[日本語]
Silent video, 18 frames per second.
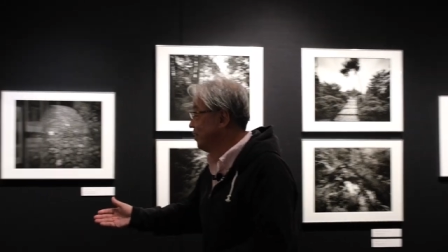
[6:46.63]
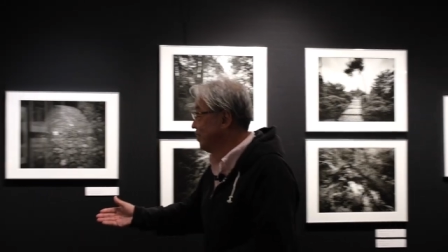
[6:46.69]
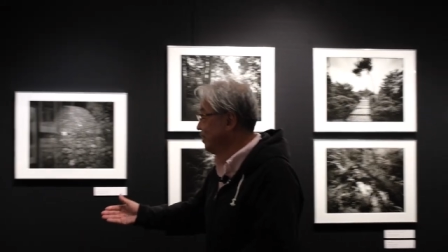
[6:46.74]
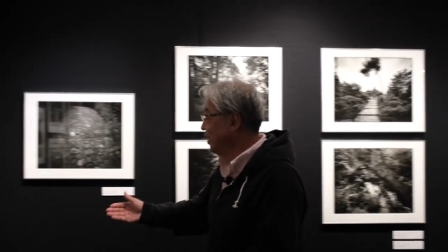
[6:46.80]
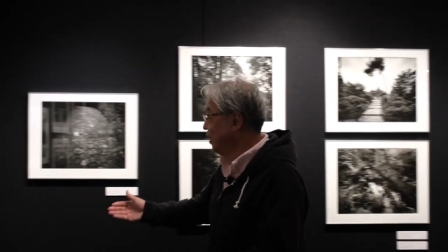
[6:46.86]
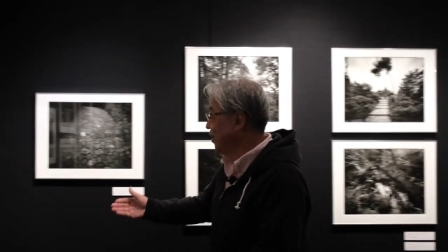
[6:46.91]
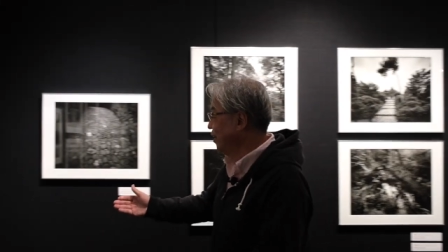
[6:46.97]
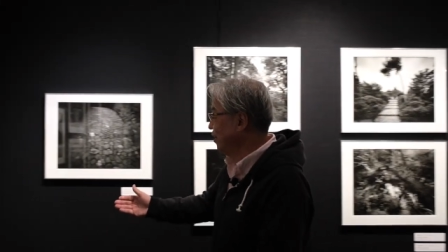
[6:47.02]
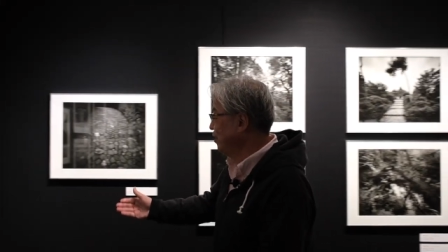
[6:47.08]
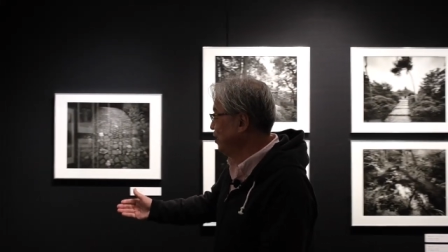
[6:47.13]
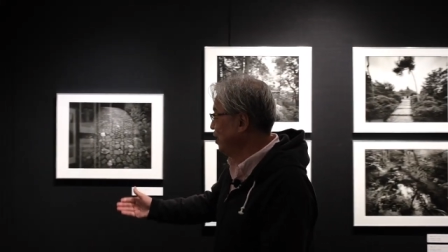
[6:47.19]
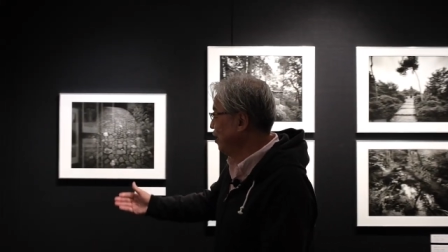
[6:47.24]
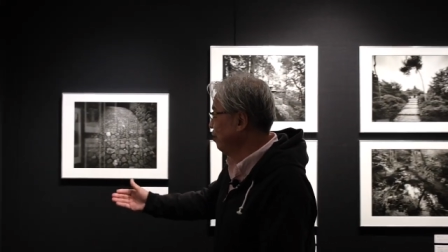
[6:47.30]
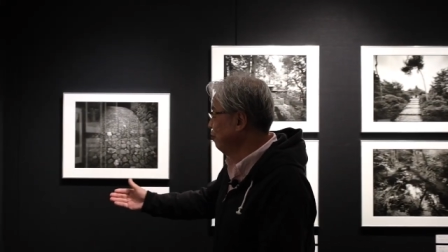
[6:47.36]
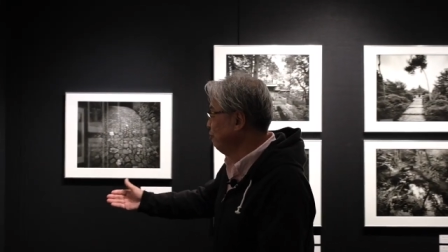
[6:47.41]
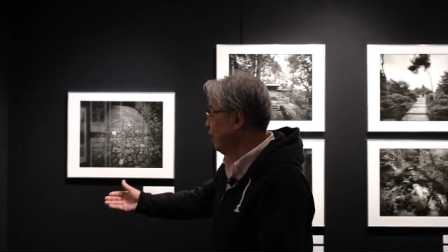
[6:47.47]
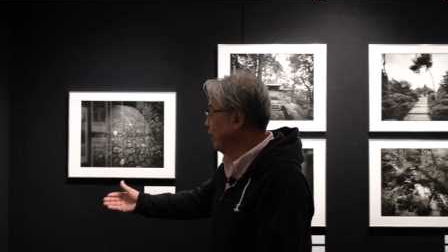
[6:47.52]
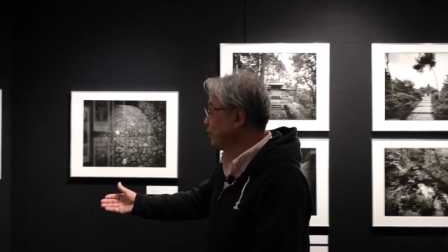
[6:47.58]
じで、
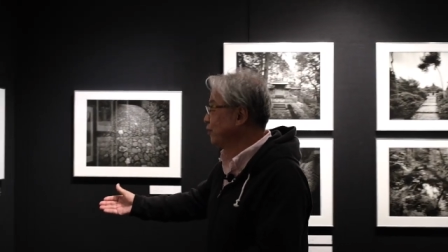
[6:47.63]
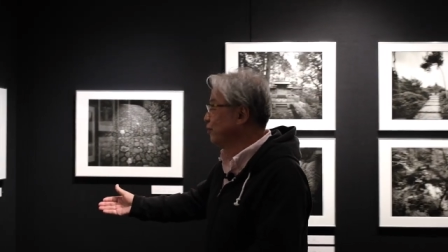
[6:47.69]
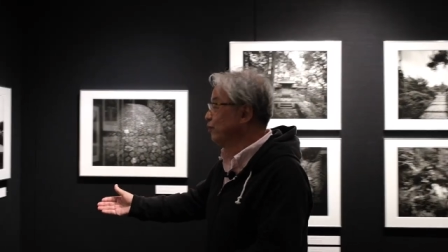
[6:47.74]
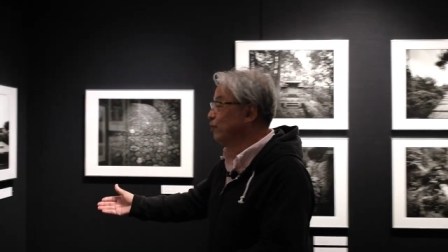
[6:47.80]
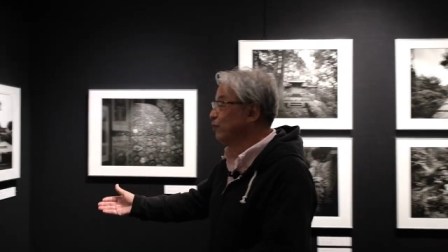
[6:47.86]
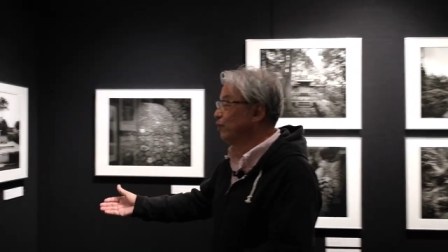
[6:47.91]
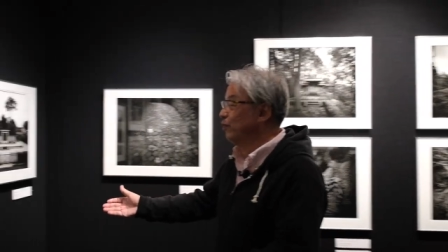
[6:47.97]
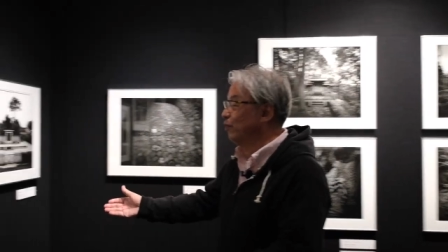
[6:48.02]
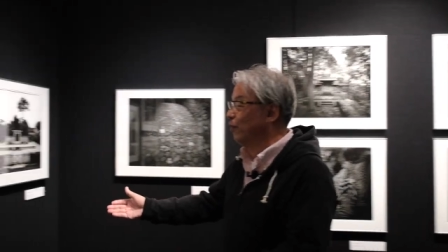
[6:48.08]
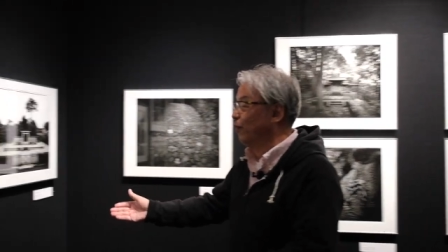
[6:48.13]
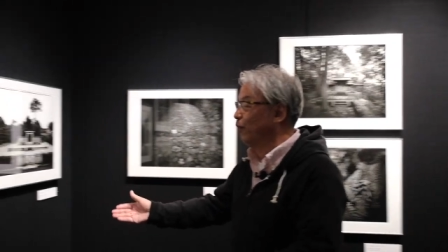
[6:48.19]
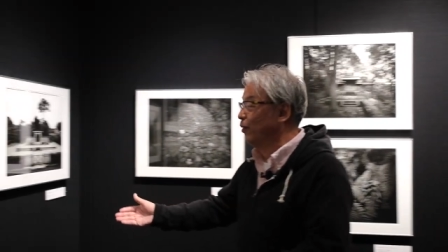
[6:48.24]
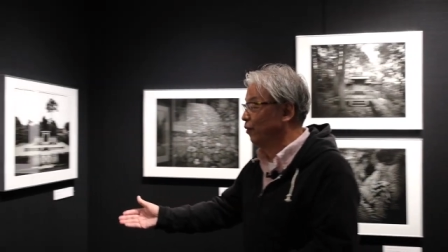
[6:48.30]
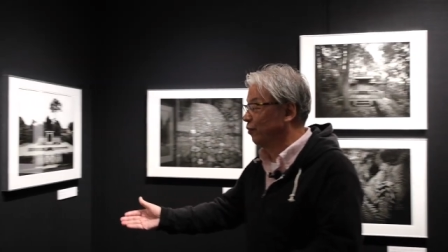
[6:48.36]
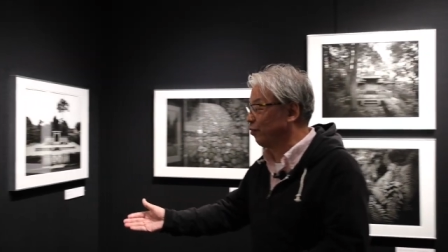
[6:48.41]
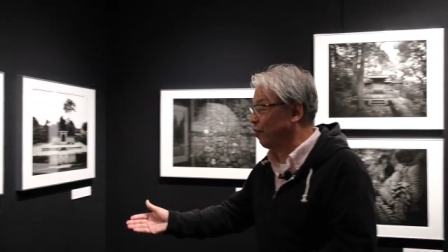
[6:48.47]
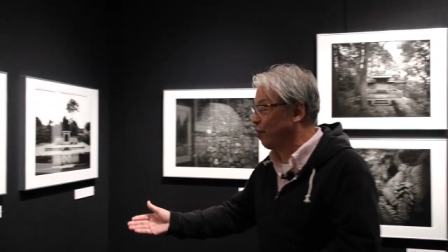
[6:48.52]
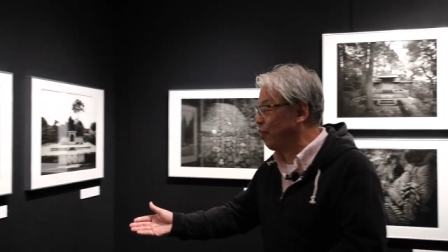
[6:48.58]
でまあ京都、
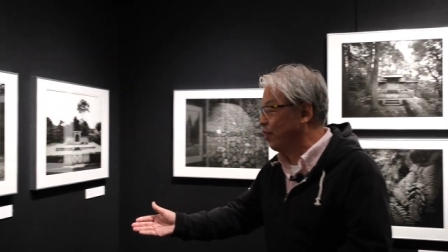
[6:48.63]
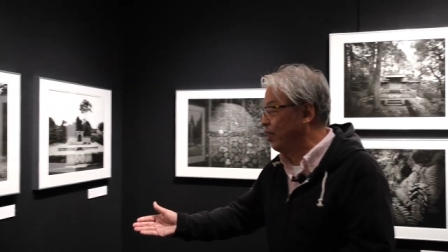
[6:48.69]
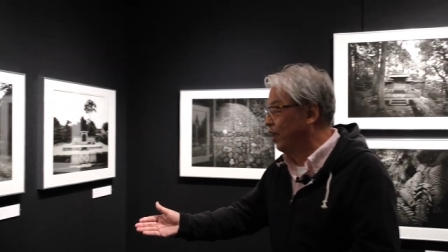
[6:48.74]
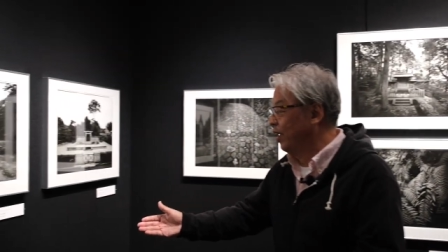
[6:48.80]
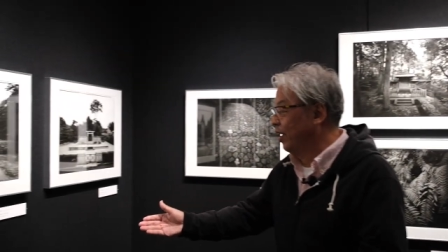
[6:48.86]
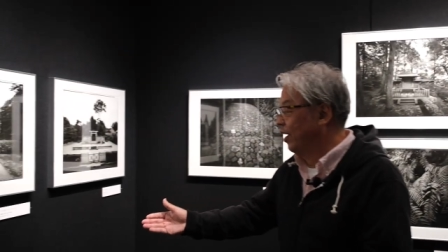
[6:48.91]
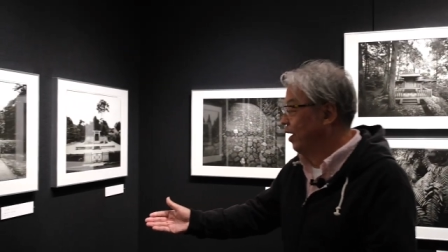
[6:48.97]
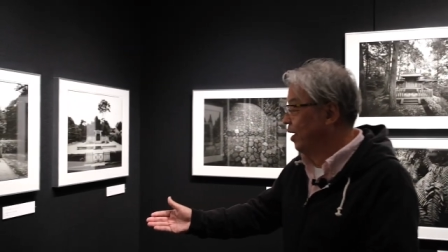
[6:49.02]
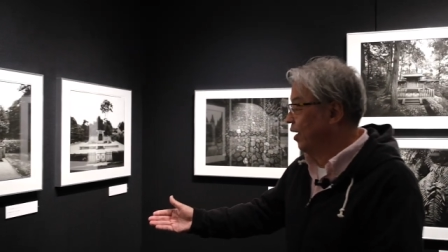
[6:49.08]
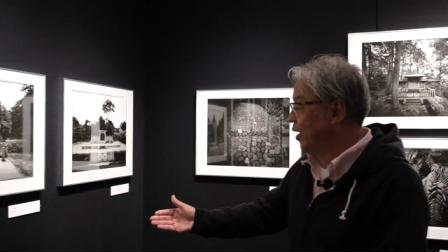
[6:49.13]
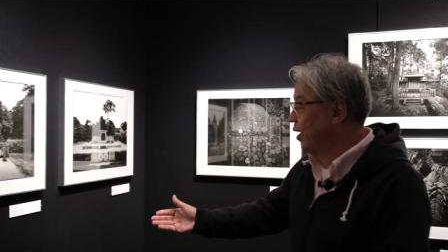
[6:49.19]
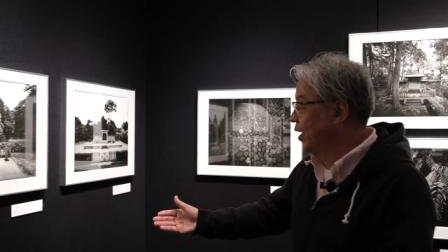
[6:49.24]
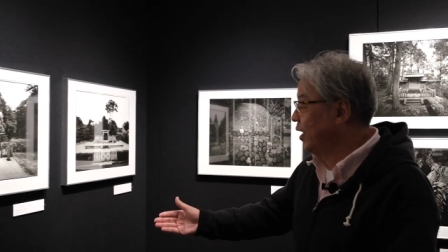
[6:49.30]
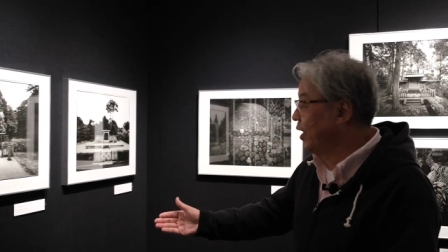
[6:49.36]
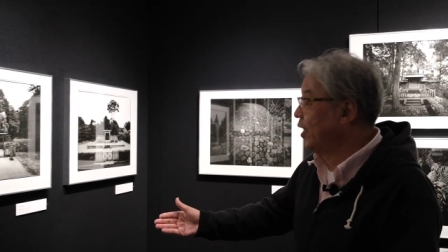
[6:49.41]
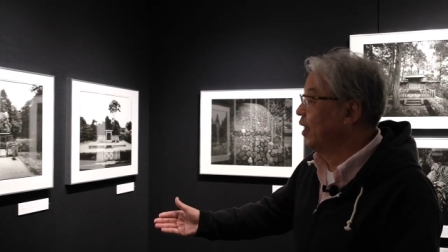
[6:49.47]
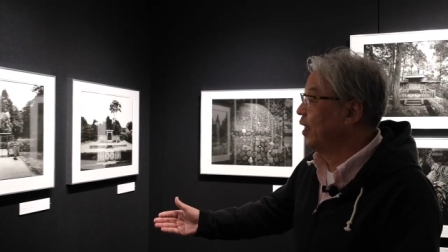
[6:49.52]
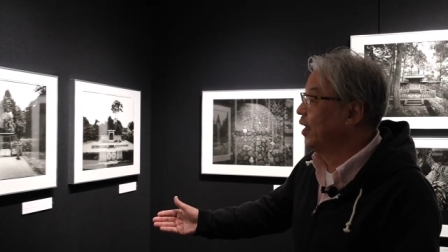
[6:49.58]

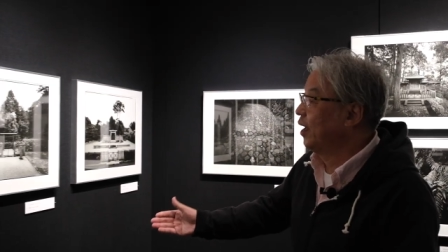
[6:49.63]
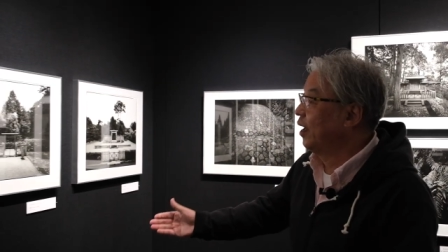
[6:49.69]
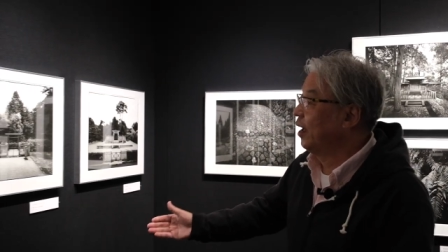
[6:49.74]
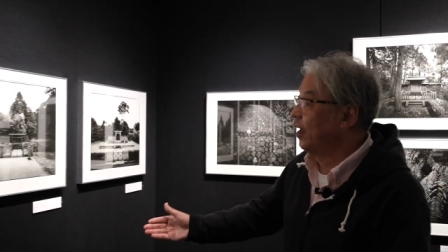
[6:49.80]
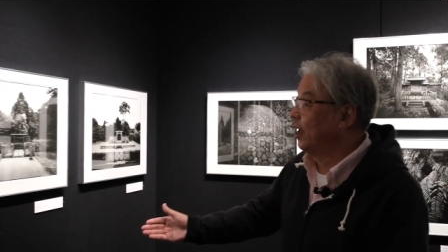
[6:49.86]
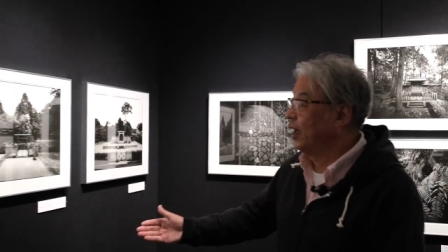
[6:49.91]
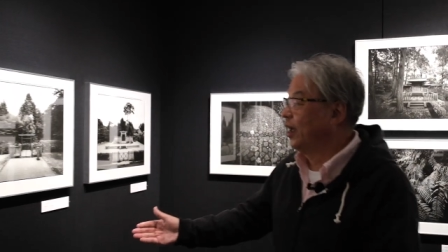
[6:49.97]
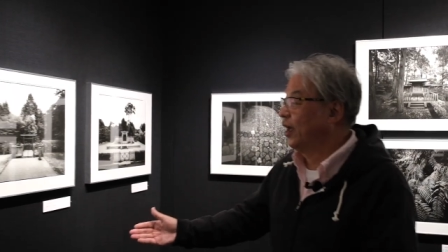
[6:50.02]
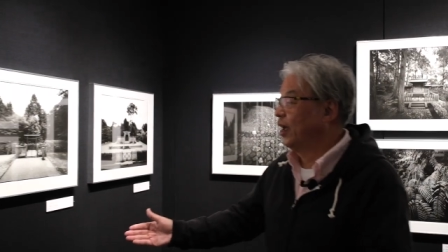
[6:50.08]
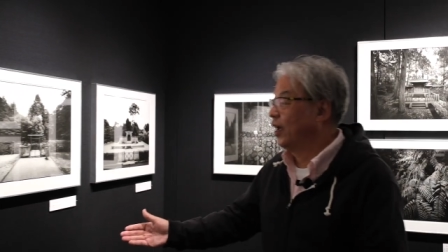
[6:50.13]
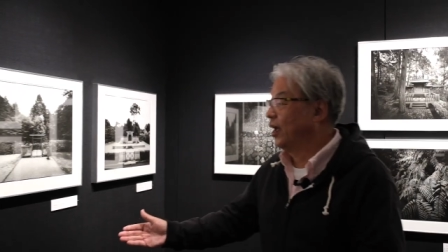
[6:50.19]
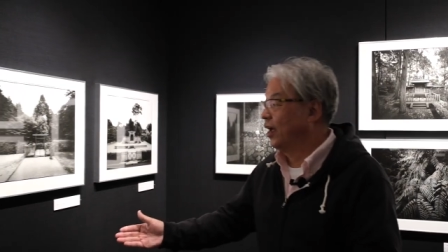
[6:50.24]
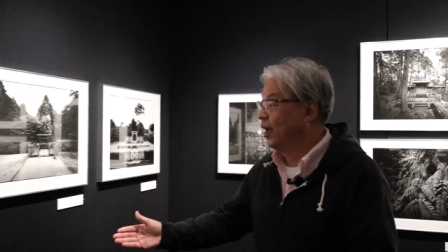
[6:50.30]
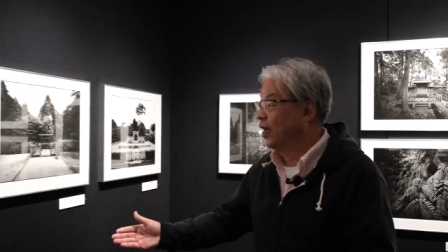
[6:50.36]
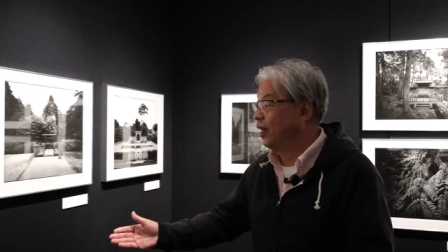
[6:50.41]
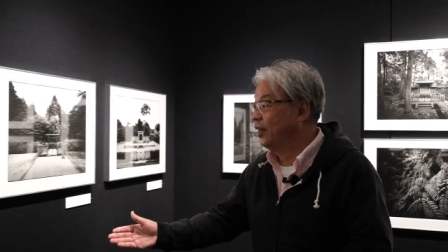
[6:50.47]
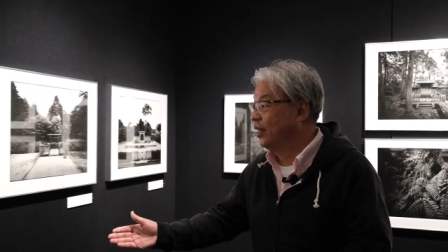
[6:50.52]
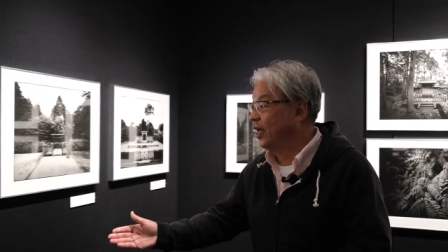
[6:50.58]

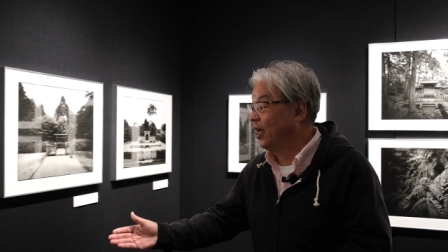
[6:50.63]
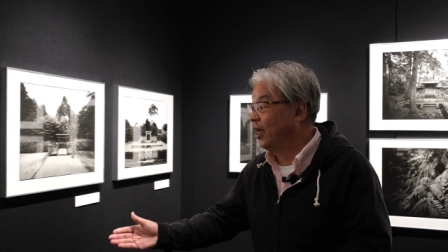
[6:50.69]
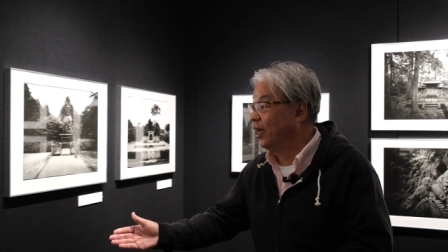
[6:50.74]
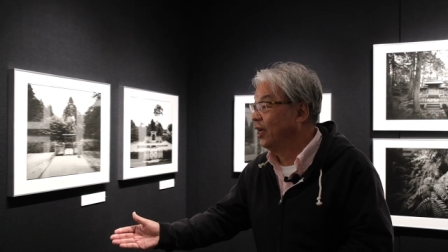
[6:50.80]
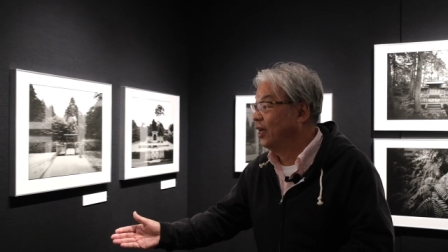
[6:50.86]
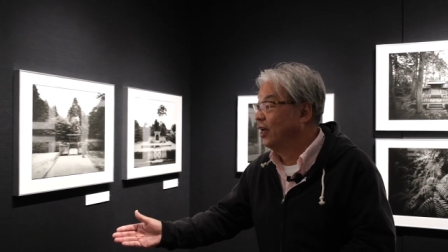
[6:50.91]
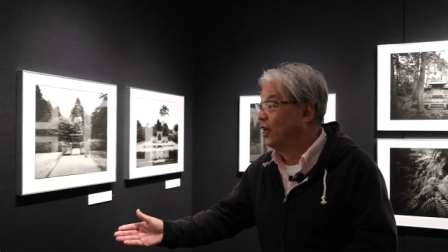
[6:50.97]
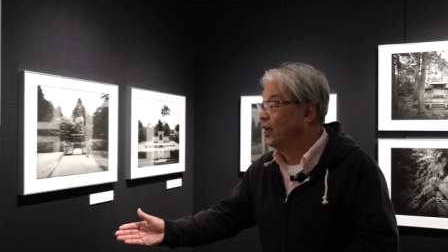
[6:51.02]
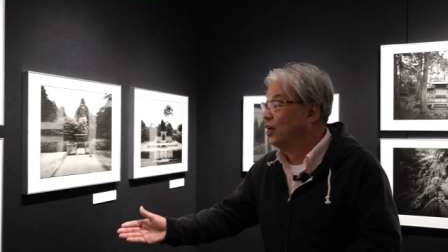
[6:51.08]
えー、で